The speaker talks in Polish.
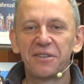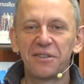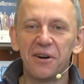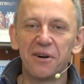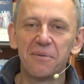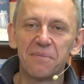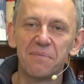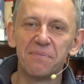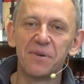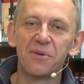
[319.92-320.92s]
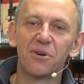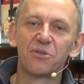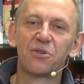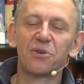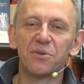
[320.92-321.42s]
to było
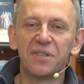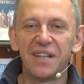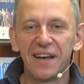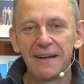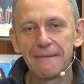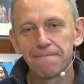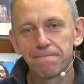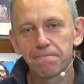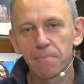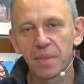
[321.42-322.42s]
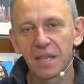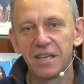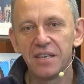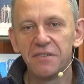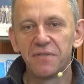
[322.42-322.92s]
trudne
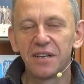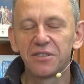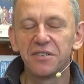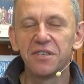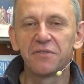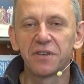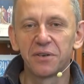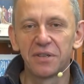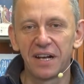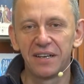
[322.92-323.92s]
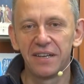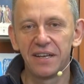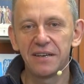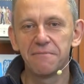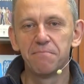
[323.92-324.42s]
i wręcz
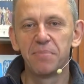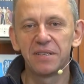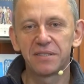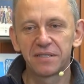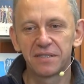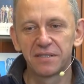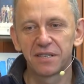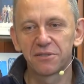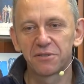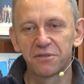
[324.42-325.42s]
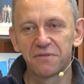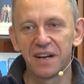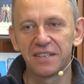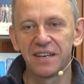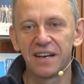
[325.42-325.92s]
niewykonalne bez
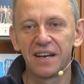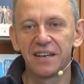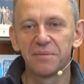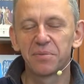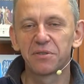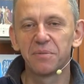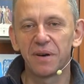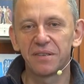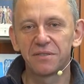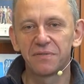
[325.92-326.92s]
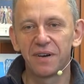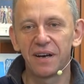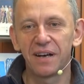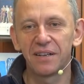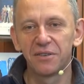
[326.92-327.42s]
zastosowania, proszę
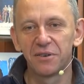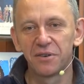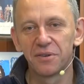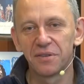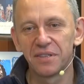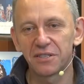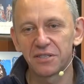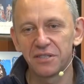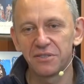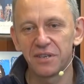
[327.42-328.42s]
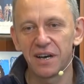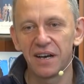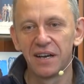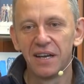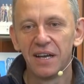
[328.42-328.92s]
Państwa, no, narzędzia